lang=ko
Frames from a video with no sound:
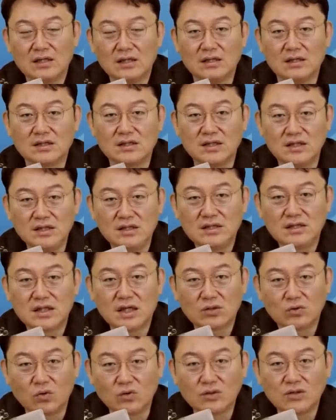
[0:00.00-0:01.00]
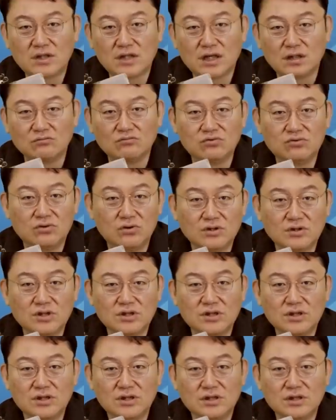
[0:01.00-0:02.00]
어, 진짜 독재가
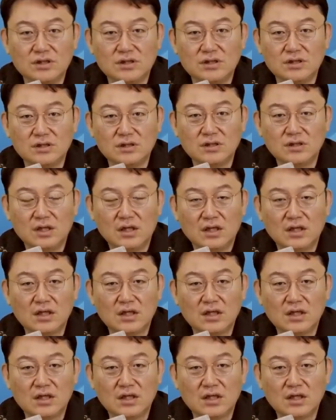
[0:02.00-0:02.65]
무엇인지를